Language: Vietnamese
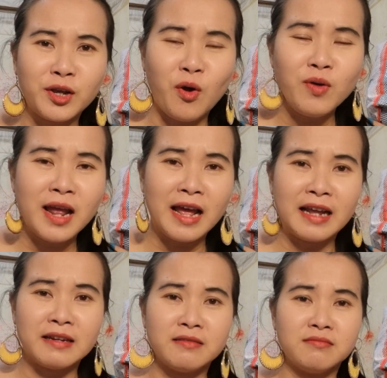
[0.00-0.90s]
cổ
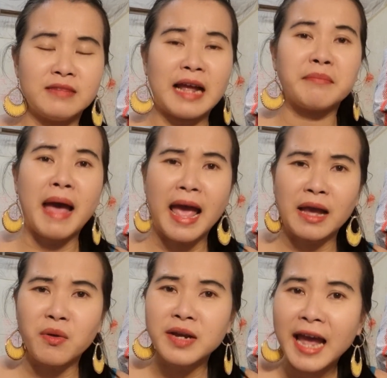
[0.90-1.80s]
là đàn bà
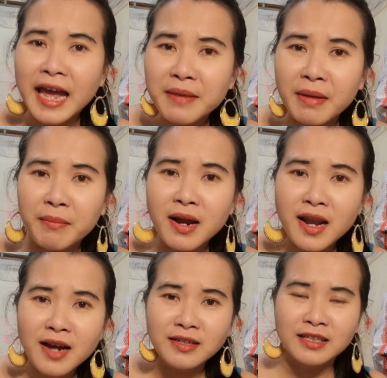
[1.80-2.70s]
con gái mà mới
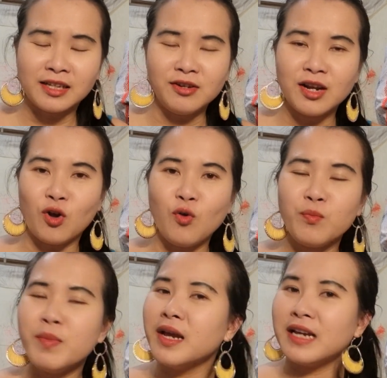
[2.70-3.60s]
lớn thì tưởng là cổ
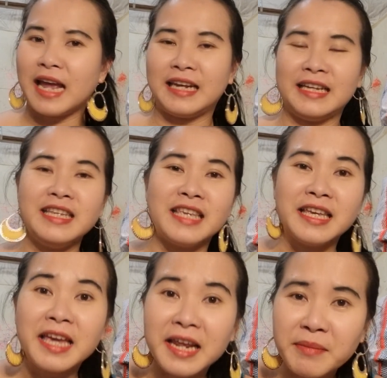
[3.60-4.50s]
biết gành cái chuyện
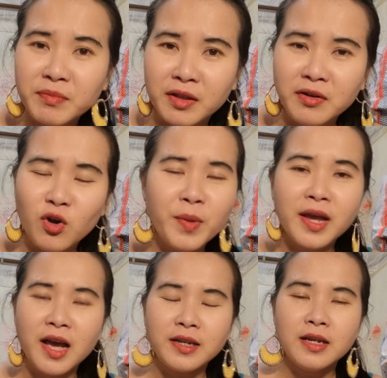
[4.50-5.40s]
kia lắm thử cổ biết
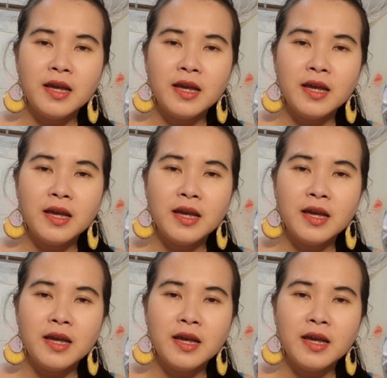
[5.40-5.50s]
hết